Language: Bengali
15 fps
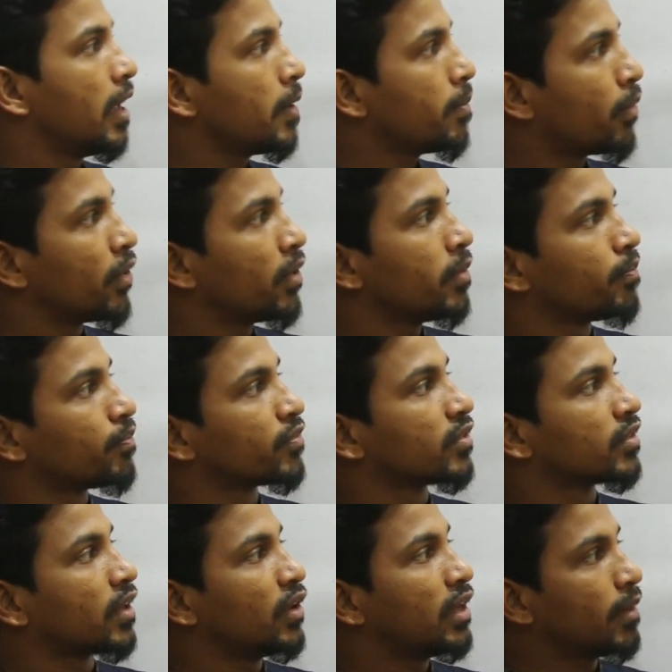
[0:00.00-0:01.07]
এরপর
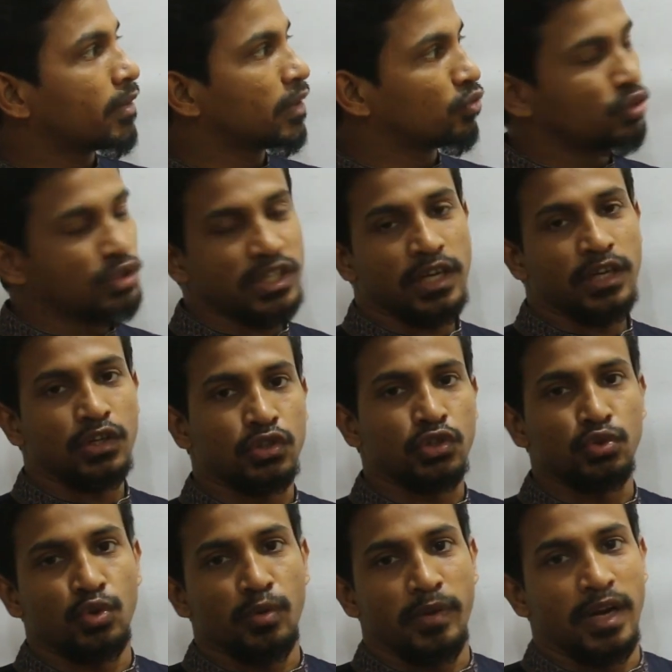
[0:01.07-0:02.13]
তাহলে আমরা দুইটা
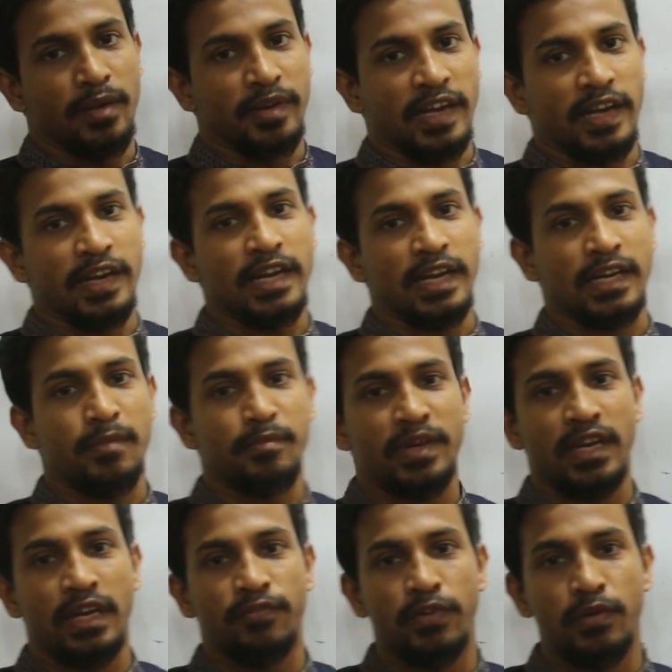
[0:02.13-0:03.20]
সূত্র পেলাম এখানে একটা
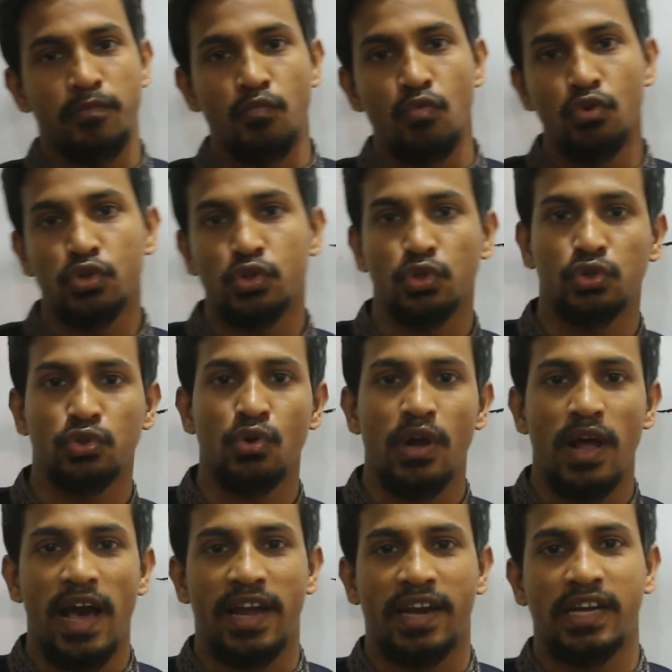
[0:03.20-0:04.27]
মেন্ডেলিফের মূল সূত্র
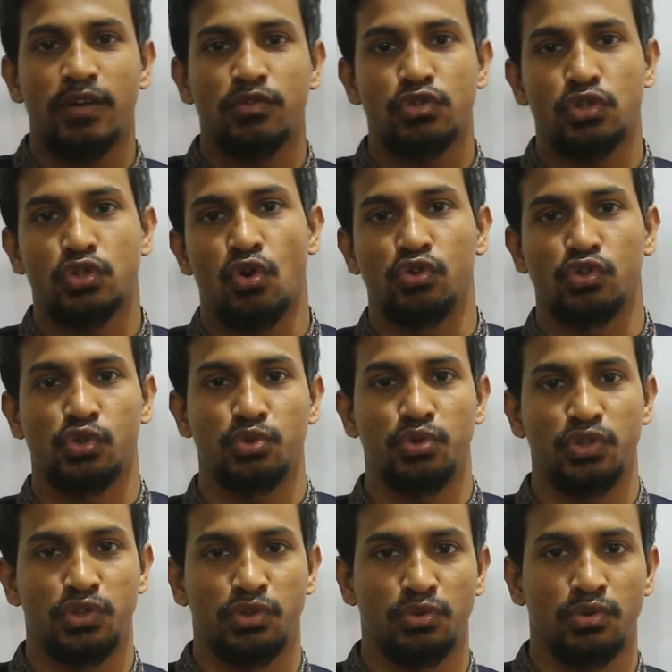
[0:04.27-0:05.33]
আরেকটা হচ্ছে
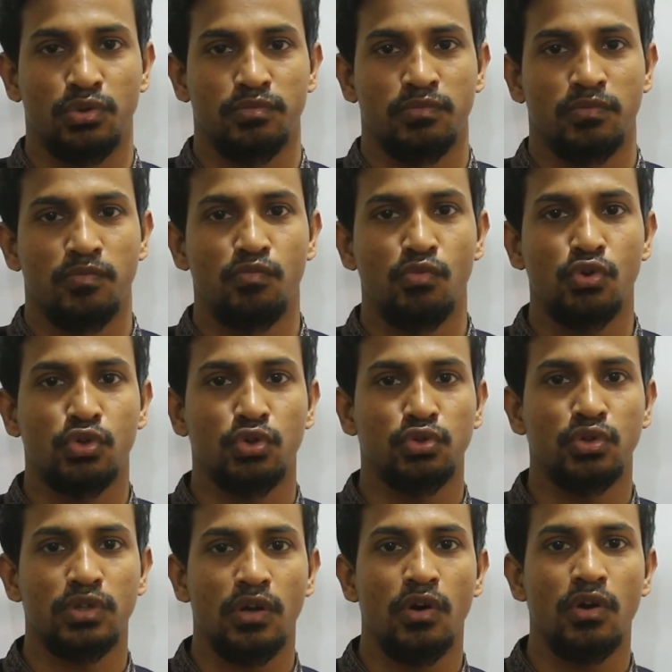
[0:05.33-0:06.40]
সংশোধনী সূত্র মূল
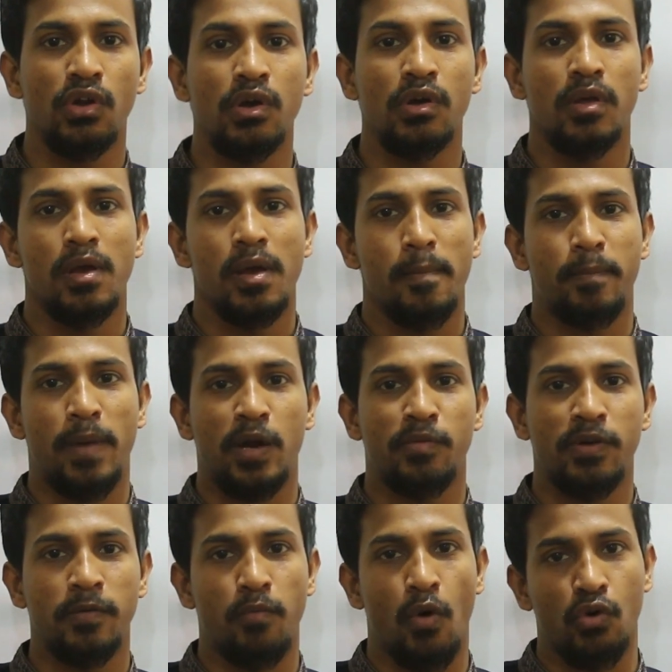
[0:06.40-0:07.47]
সূত্রটা হলো
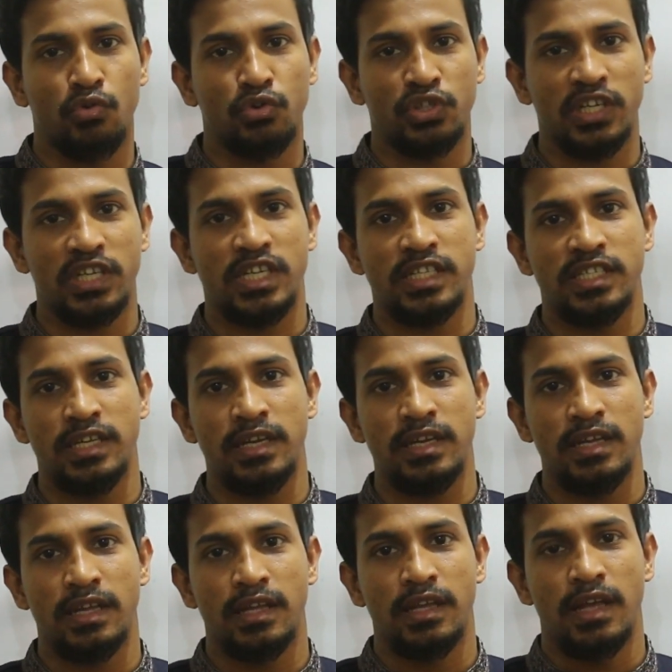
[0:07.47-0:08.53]
পারমাণবিক ভর অনুসারে সাজালে
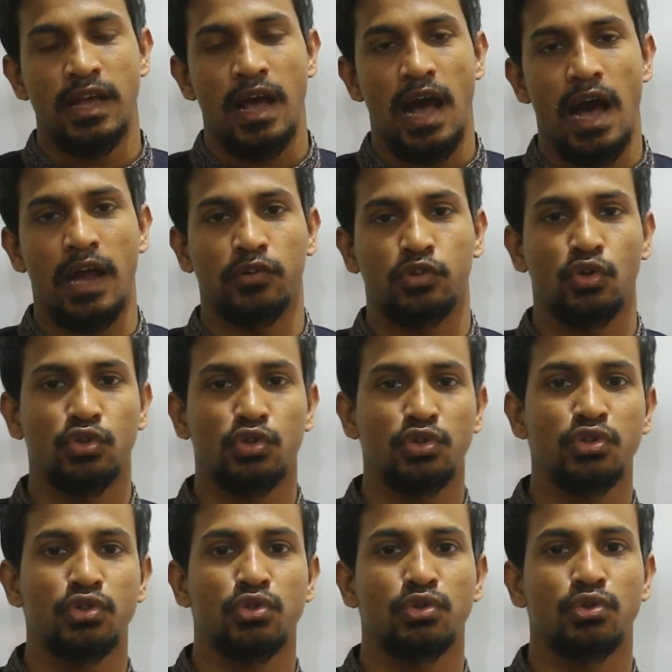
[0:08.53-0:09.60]
আর
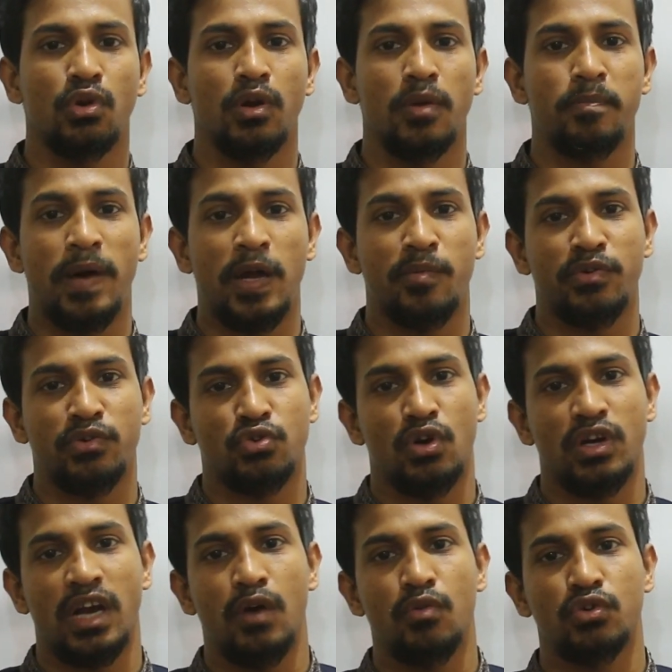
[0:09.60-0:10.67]
সংশোধনী সূত্র হলো পারমাণবিক
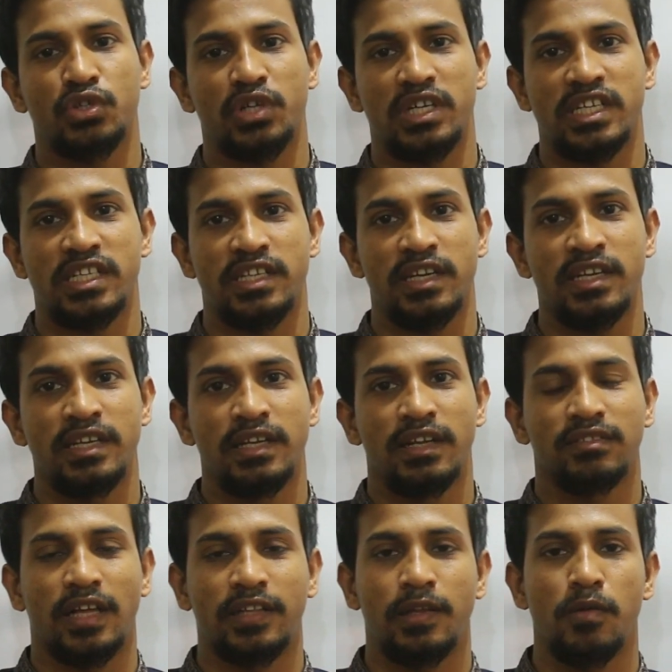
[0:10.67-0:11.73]
সংখ্যা অনুসারে সাজালে
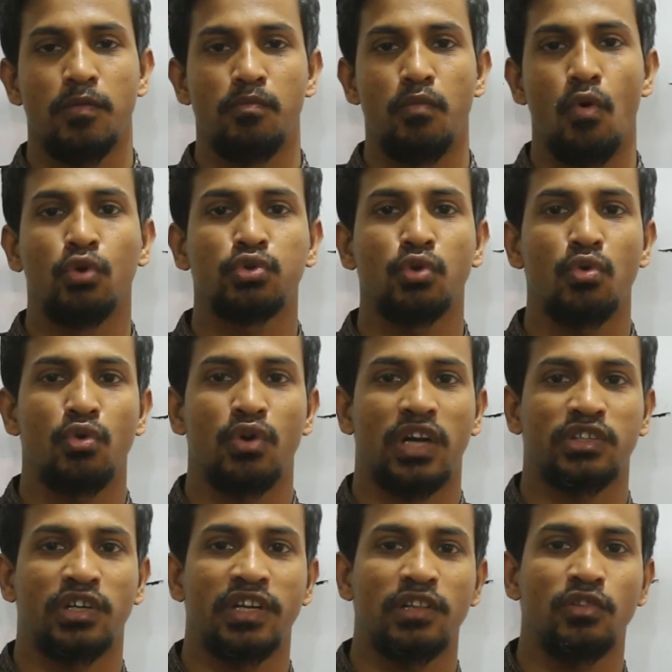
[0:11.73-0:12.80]
তাদের ভৌত ও
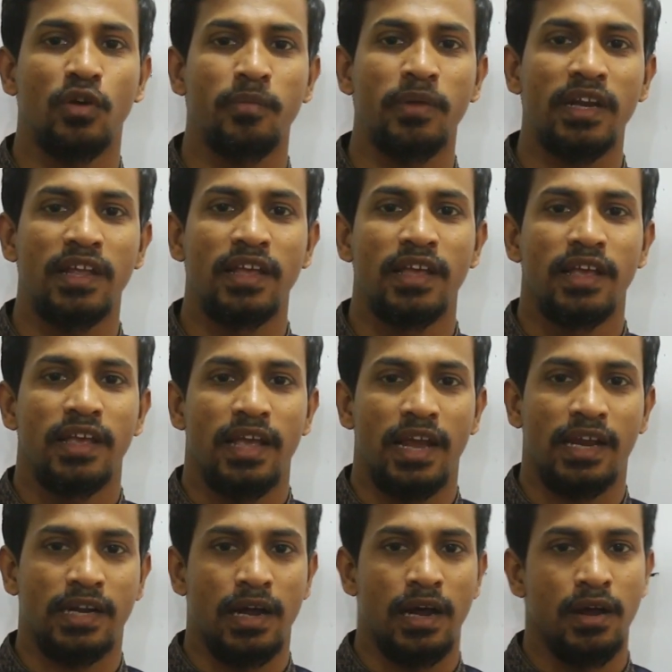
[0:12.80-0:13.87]
রাসায়নিক ধর্মের
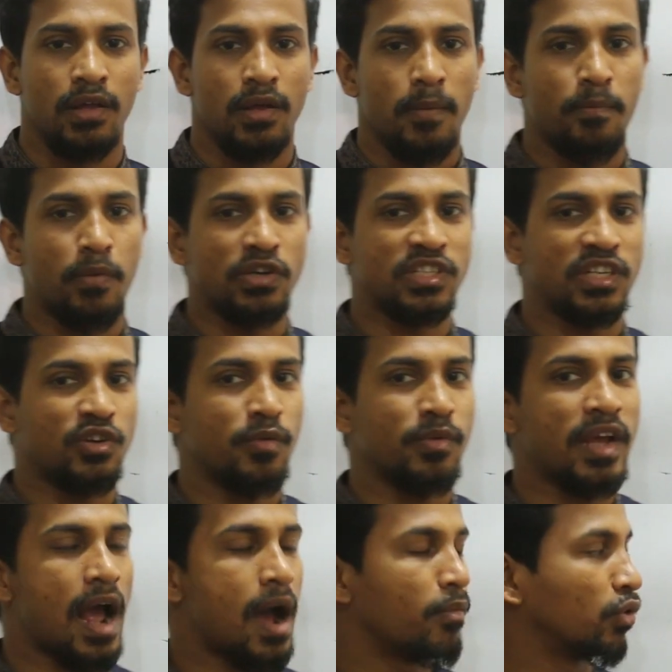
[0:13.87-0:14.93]
একটা
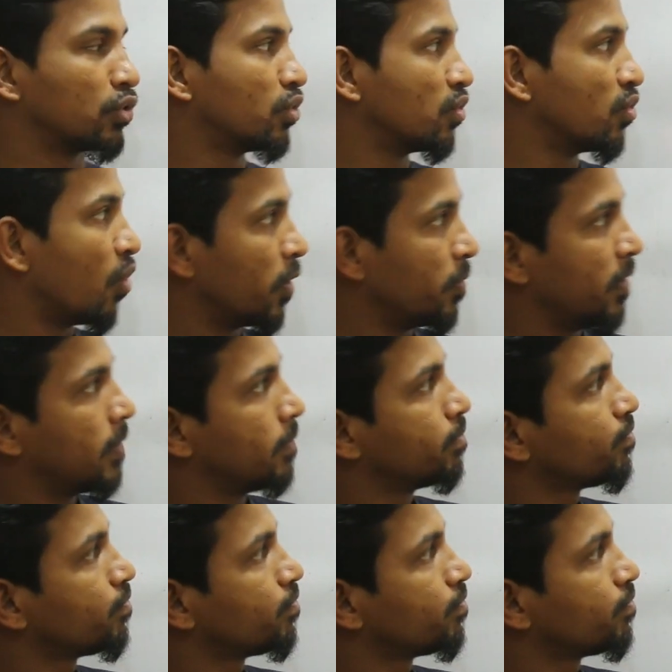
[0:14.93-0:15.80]
পর্যায়ক্রমিক আবর্তন ঘটবে